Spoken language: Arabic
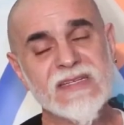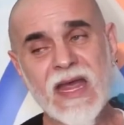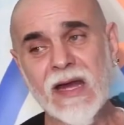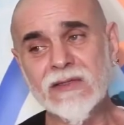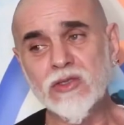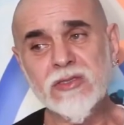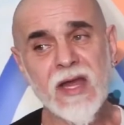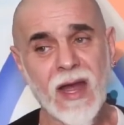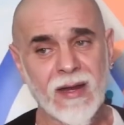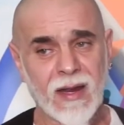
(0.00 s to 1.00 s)

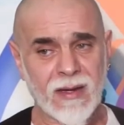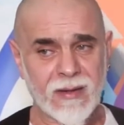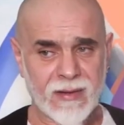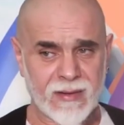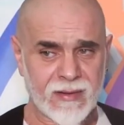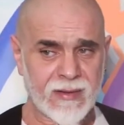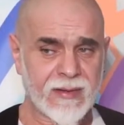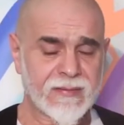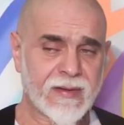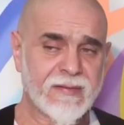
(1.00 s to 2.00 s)
ساعدوني على
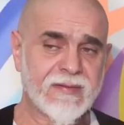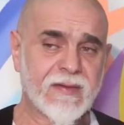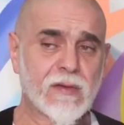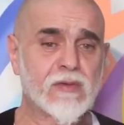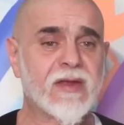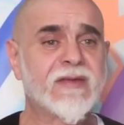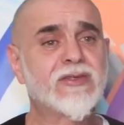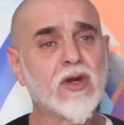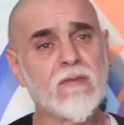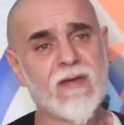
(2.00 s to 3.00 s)
هذه تكون
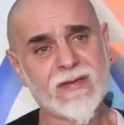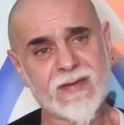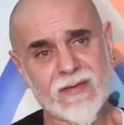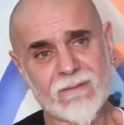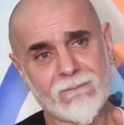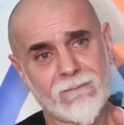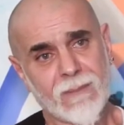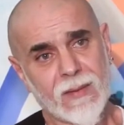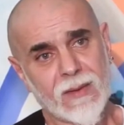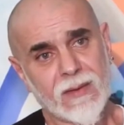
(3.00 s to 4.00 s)
انتروفيرت
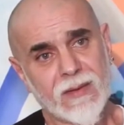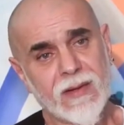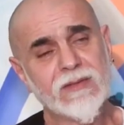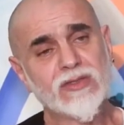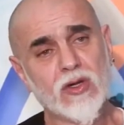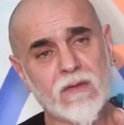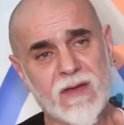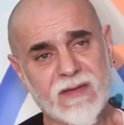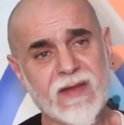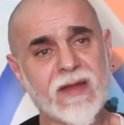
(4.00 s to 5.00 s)

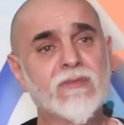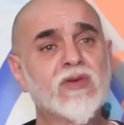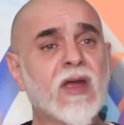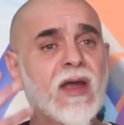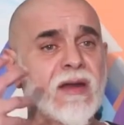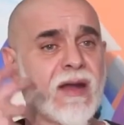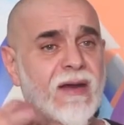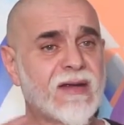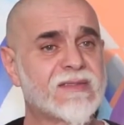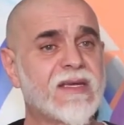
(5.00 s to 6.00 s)
انتروفيرت يعني منغلق
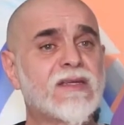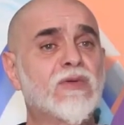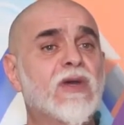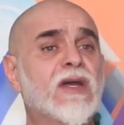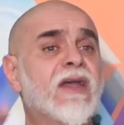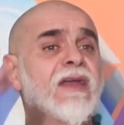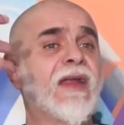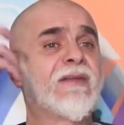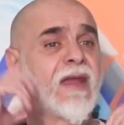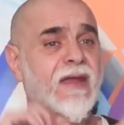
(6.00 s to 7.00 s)
على ذاتي
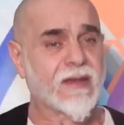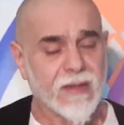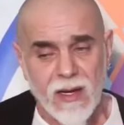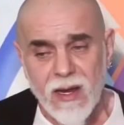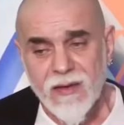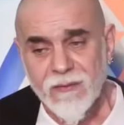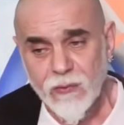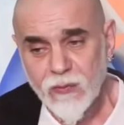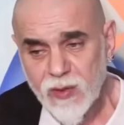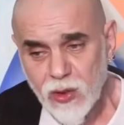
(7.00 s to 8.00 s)
والى الداخل
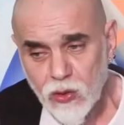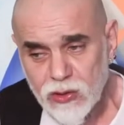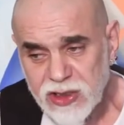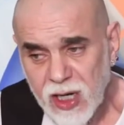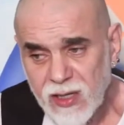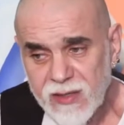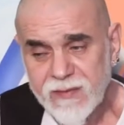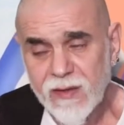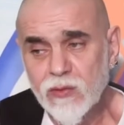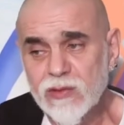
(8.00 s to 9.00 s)
ومنقول شغله
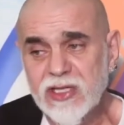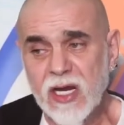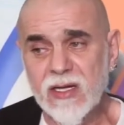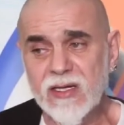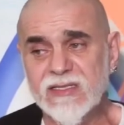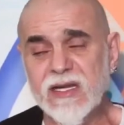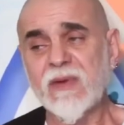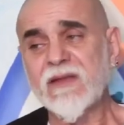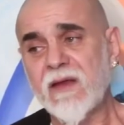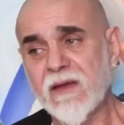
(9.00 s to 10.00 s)
تنقول شغله اذا
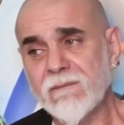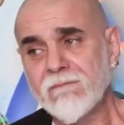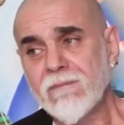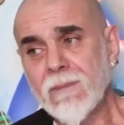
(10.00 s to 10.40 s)
بدك